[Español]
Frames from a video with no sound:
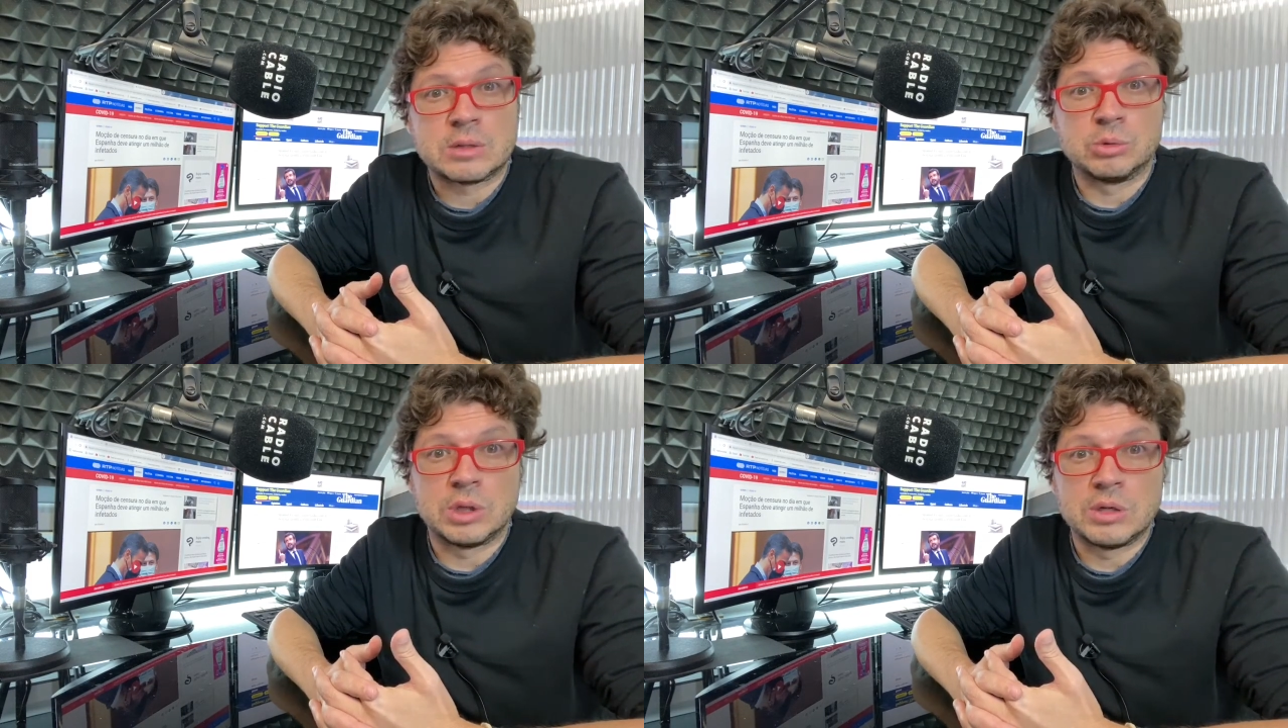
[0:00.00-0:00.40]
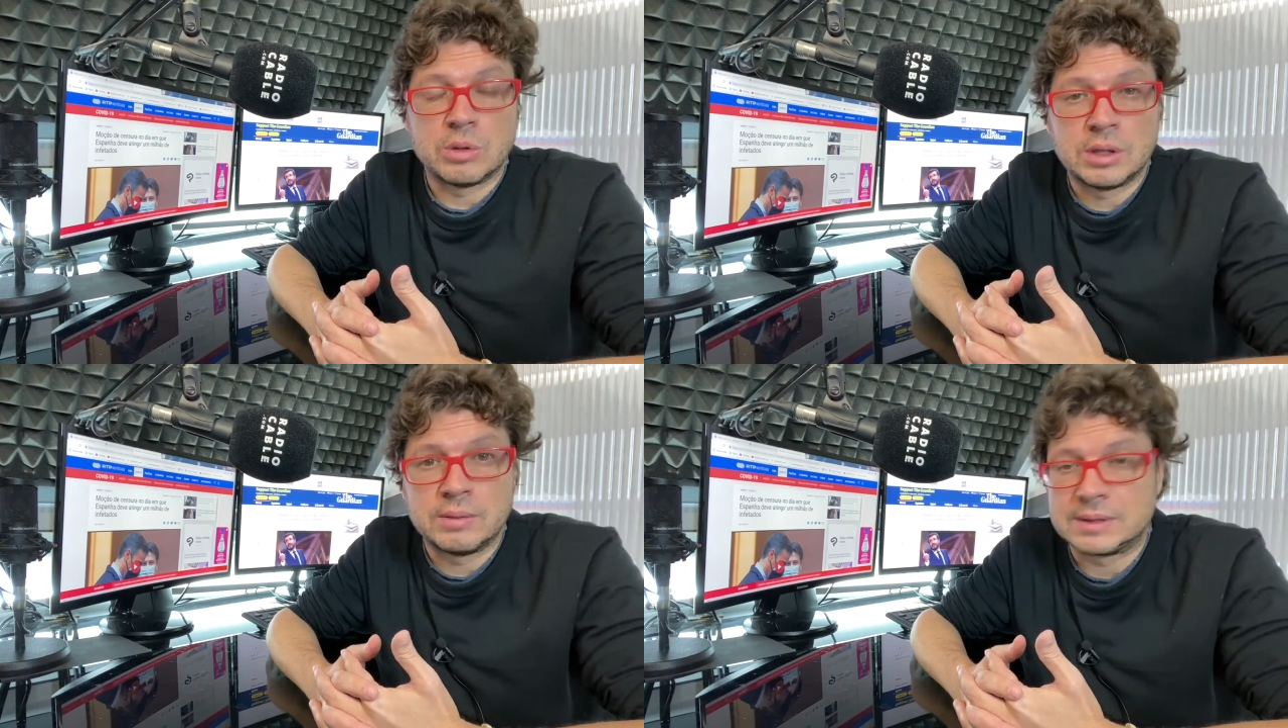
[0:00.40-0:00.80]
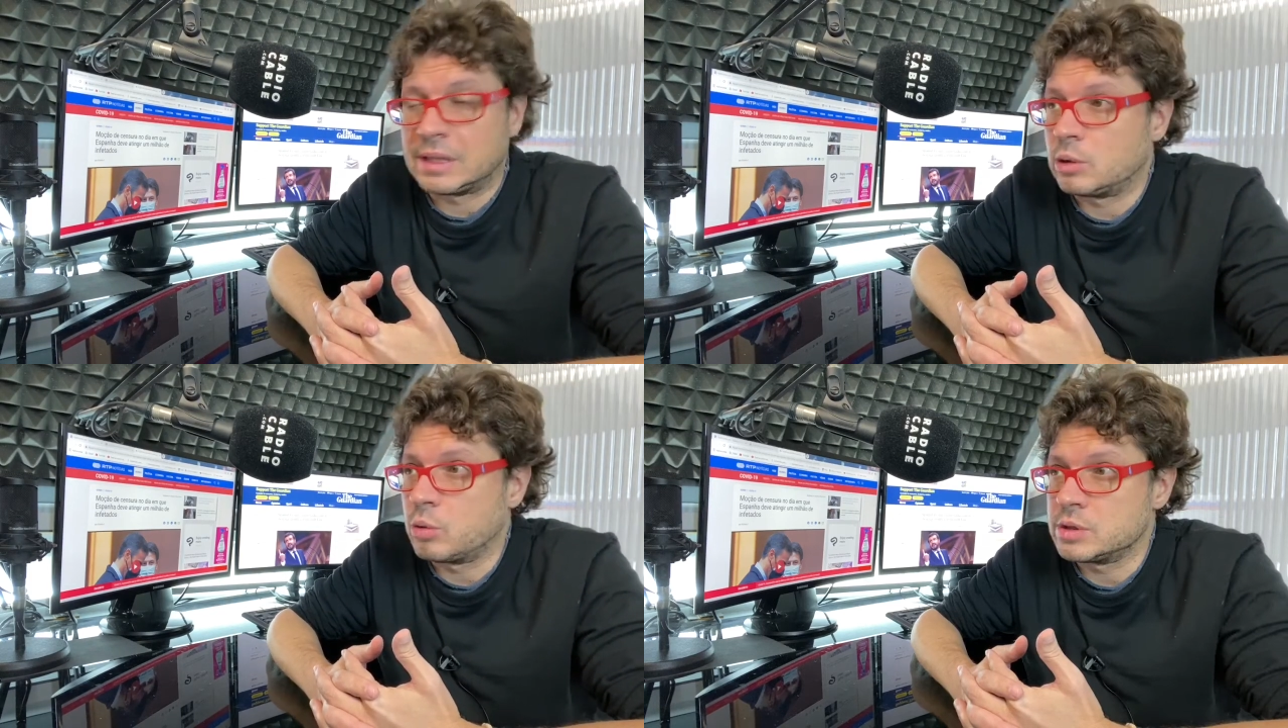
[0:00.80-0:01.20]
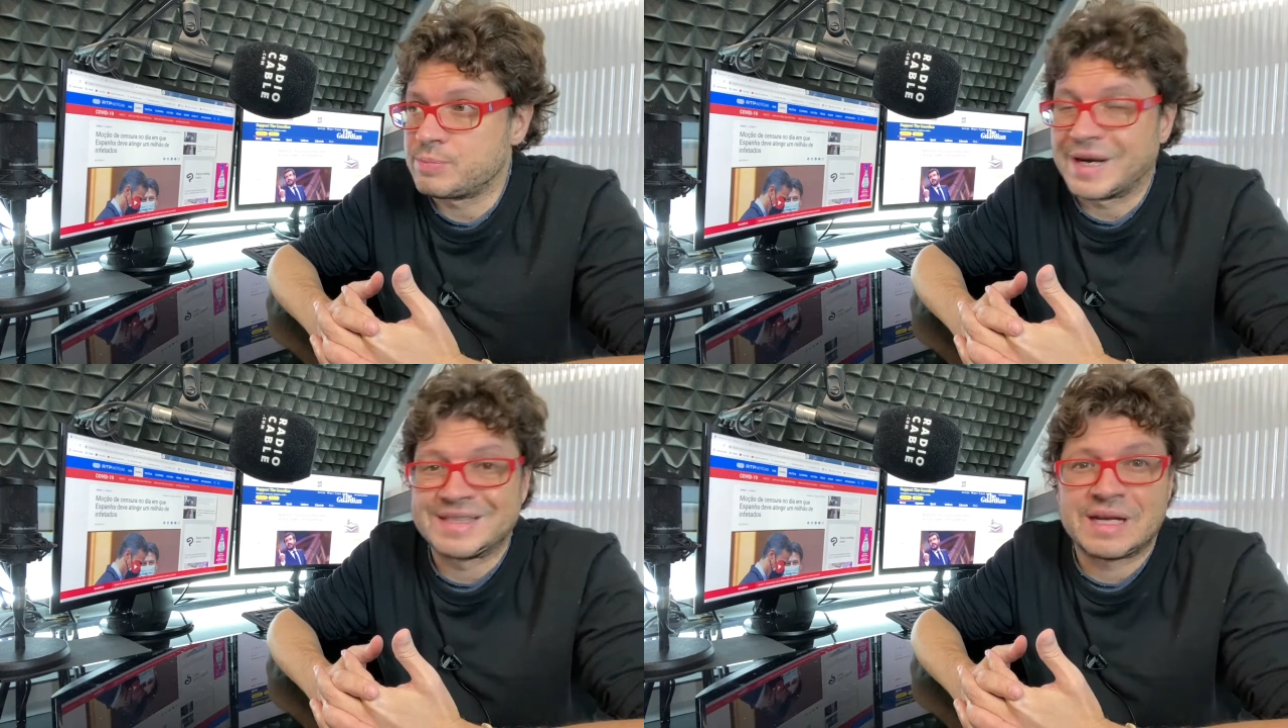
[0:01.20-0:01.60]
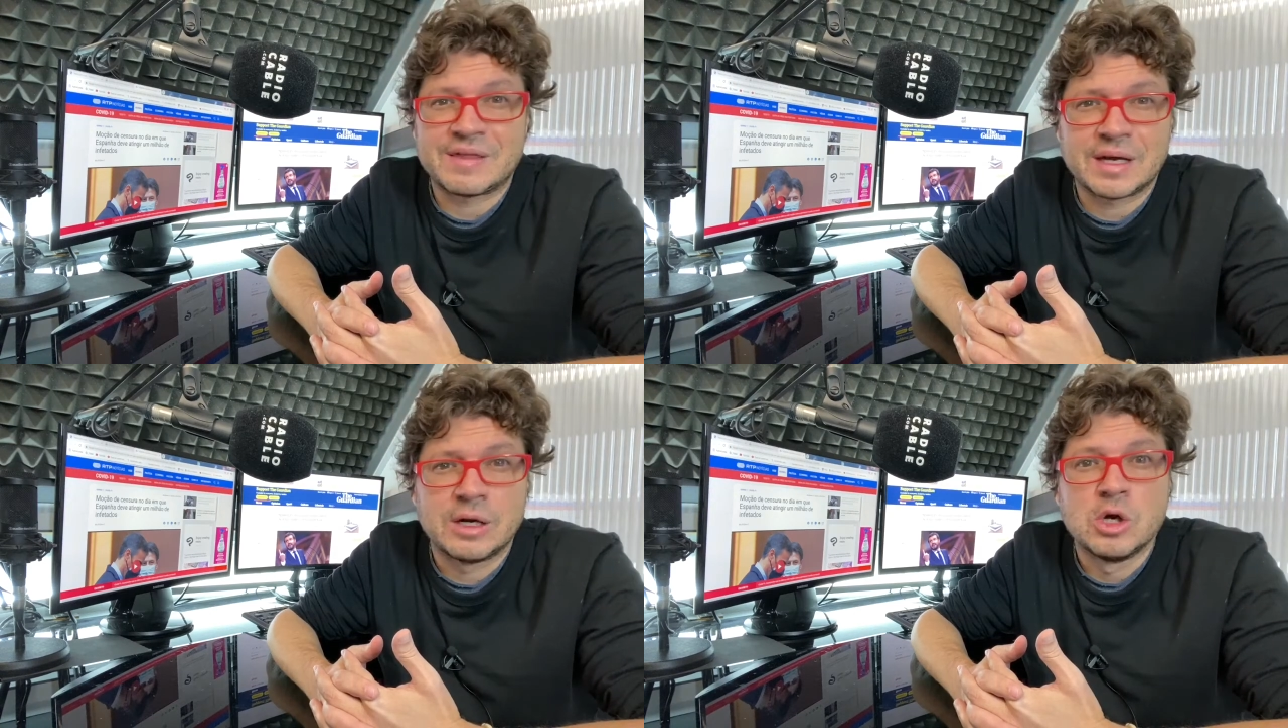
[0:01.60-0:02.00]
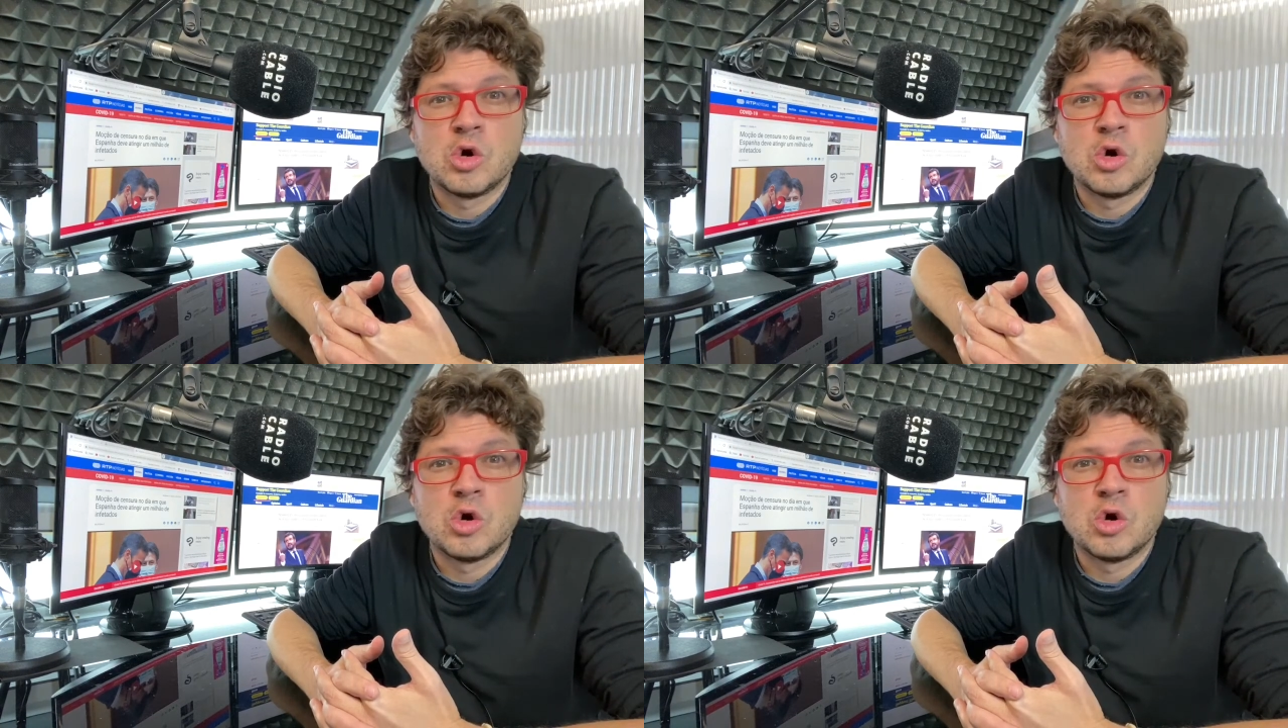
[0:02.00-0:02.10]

utilizó el debate del jueves para trazar